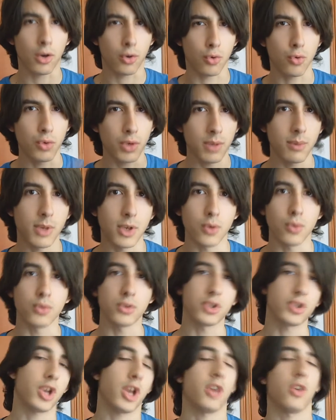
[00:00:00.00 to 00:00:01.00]
alcuni
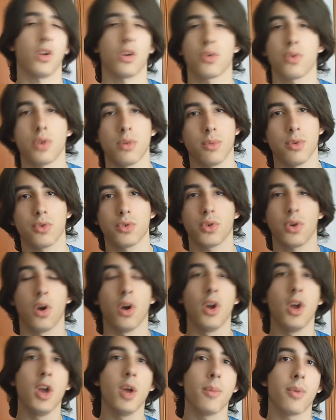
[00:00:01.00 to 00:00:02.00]
minuti, cioè no, alcuni minuti
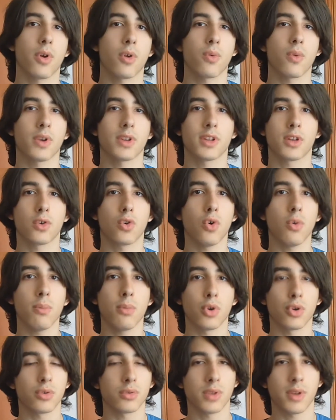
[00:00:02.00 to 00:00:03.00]
no, però comunque
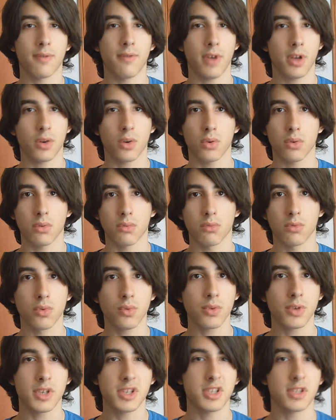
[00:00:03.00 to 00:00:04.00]
combo davvero
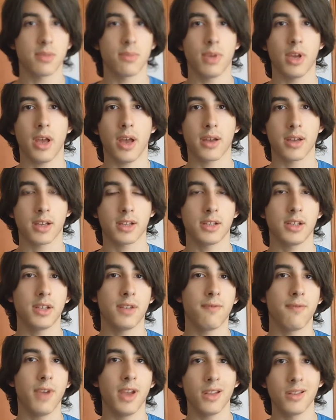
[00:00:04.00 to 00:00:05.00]
lunghissime anche
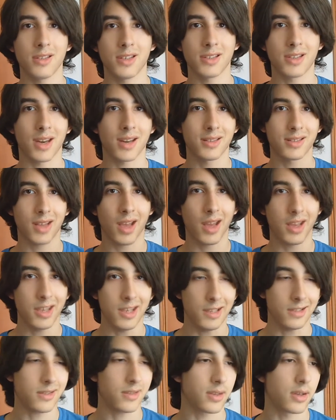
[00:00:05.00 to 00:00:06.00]
di 20-30
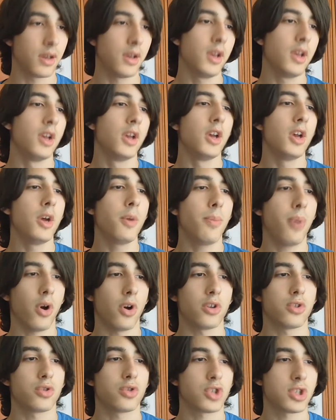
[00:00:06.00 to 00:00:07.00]
hit.
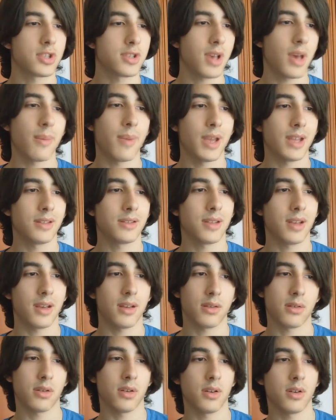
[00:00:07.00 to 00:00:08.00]
Poi
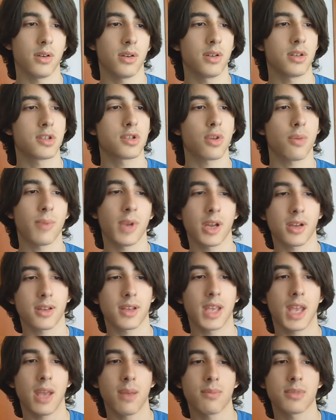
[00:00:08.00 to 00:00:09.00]
successivamente eh,
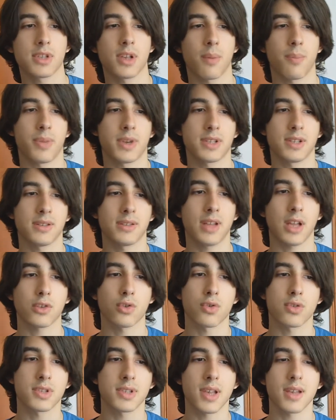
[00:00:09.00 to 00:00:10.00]
Insomniac Games ha
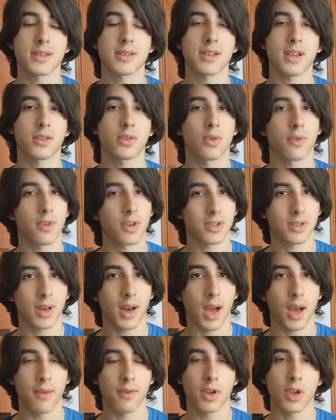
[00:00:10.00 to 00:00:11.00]
presentato Sunset
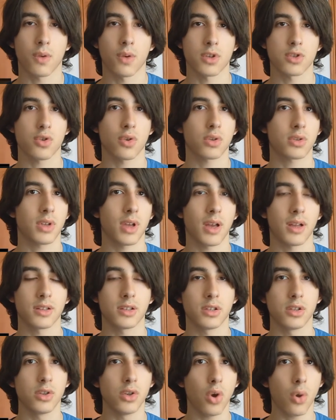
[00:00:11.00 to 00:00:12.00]
Overdrive, che è una sorta
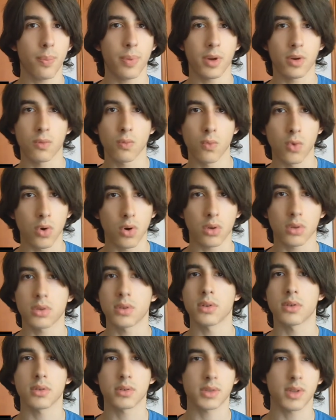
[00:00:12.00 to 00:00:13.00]
di open world
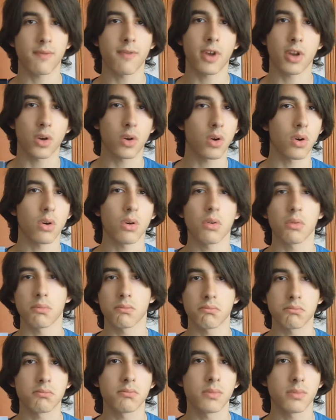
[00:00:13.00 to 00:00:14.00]
eh, davvero
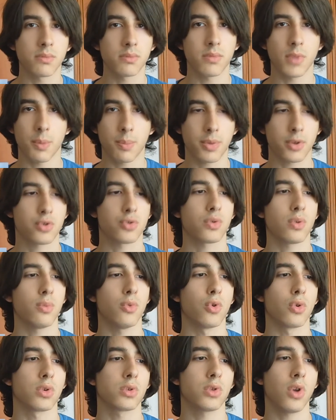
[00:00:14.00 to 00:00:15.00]
mh, mm, mi è piaciuto
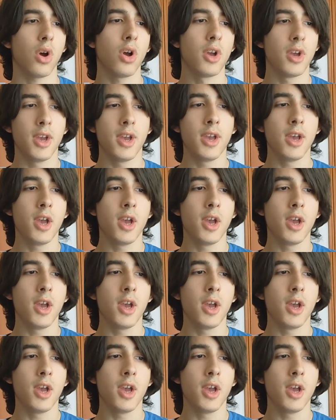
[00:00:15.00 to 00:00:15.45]
molto